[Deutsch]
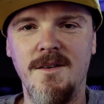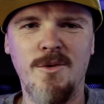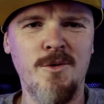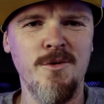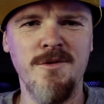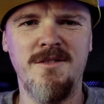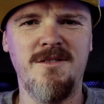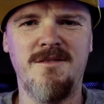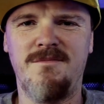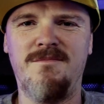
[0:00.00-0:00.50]

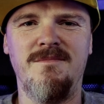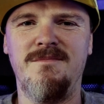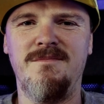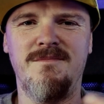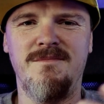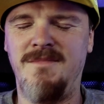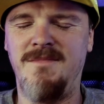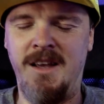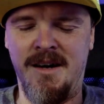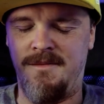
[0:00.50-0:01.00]
und
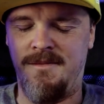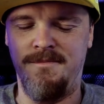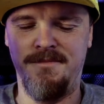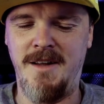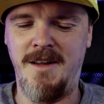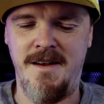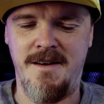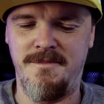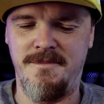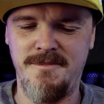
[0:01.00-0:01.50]
ja,
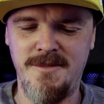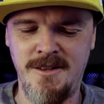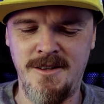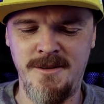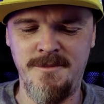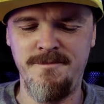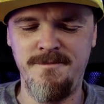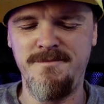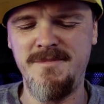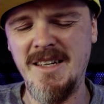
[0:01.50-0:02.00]
naja,
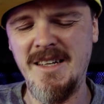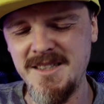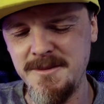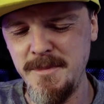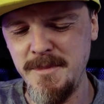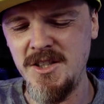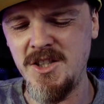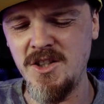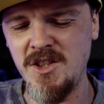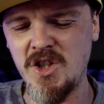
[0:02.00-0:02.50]
ähm, das ist
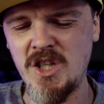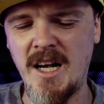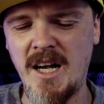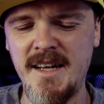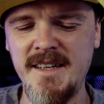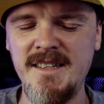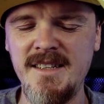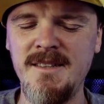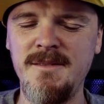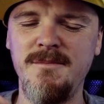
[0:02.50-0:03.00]
ein bisschen
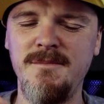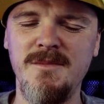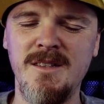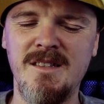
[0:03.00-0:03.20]
schade.